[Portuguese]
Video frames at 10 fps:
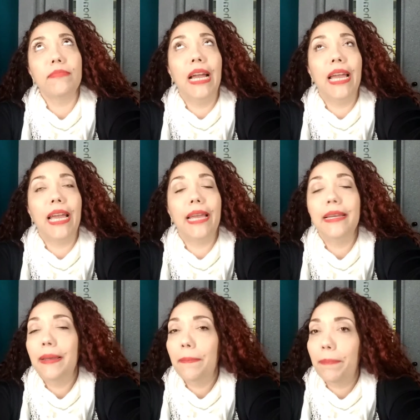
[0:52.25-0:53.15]
é,
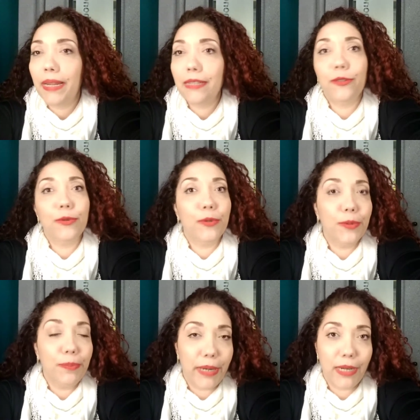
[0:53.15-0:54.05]

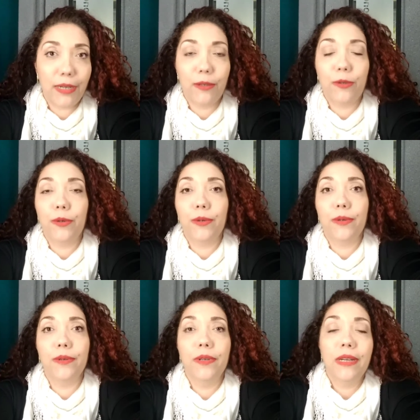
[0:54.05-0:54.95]
preto,
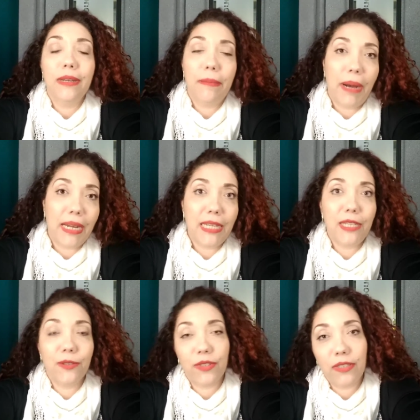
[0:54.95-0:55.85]
branco,
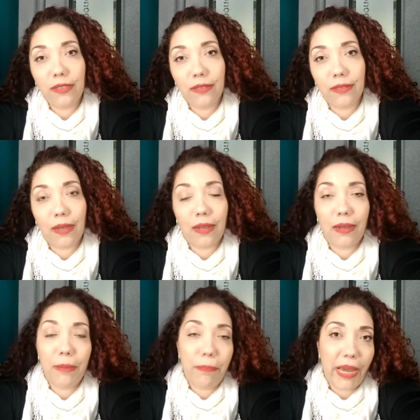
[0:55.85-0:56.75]
marinho, cinza
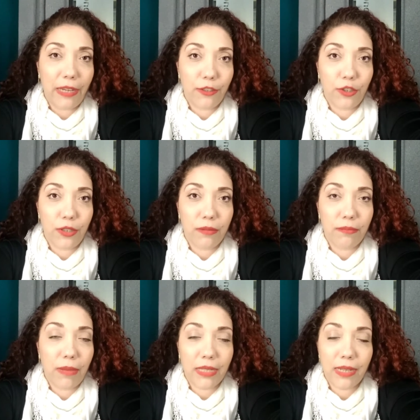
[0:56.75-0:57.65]
e bege.
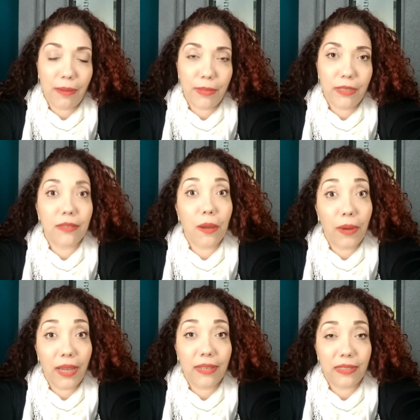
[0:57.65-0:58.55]
Basicamente
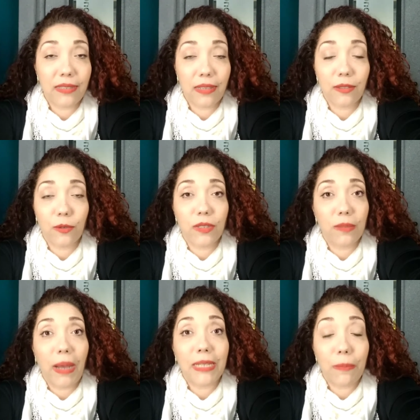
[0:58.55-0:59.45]
são essas as cores
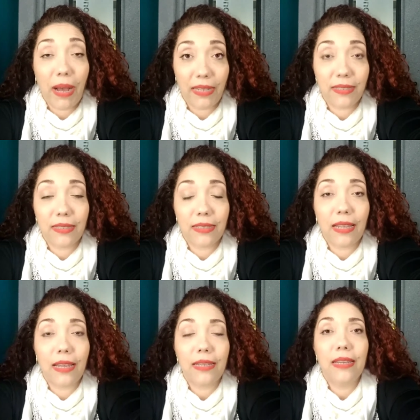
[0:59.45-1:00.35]
mais básicas,
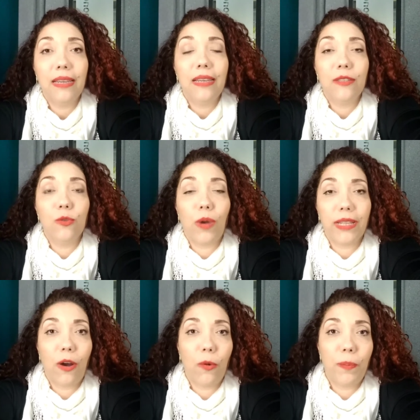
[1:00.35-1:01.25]
né? De um
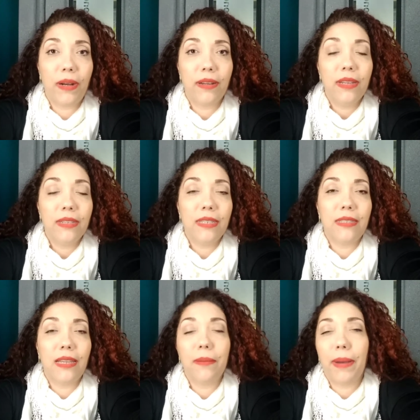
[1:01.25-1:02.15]
guarda-roupa que
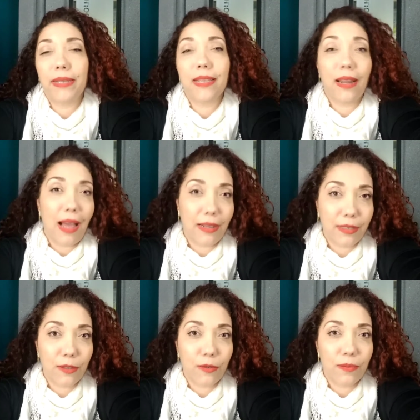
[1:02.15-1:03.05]
seria mais
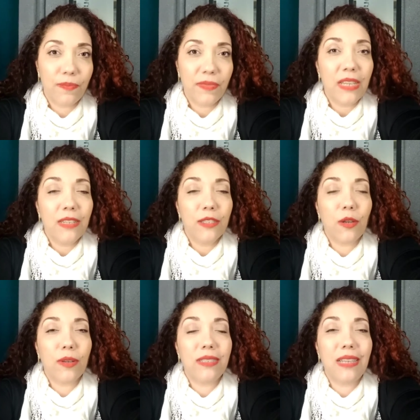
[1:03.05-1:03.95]
clássico.
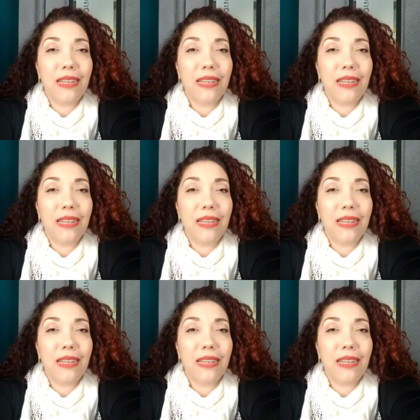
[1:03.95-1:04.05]
Só que se